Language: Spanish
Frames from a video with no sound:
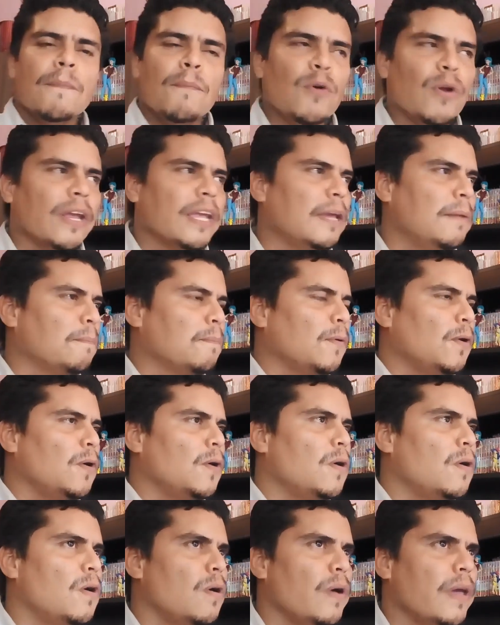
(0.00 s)
Por
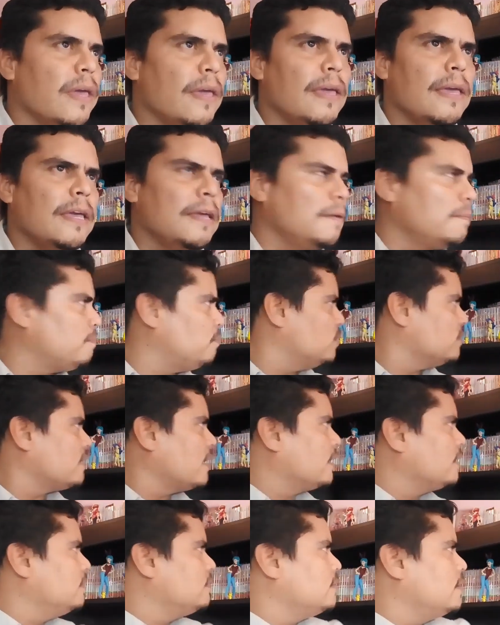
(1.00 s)
ejemplo, eh, pues
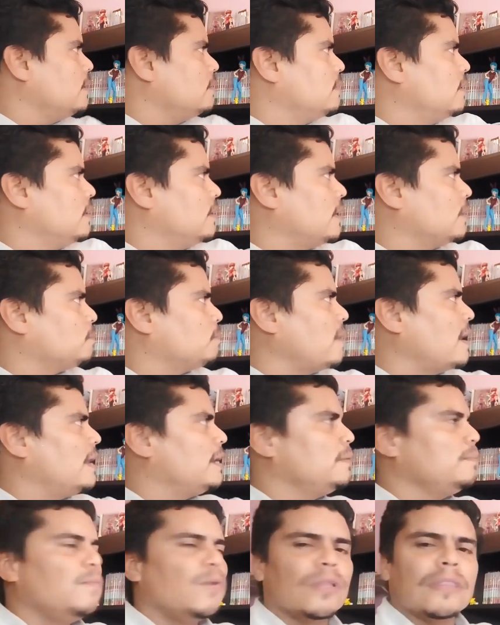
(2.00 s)
aquí está la espada
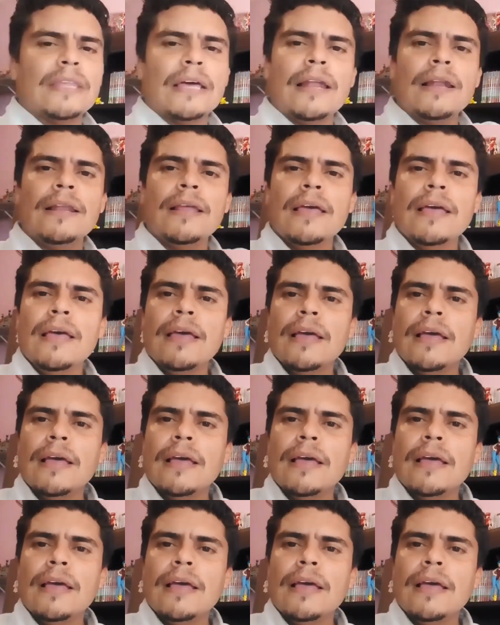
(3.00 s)
del inmortal,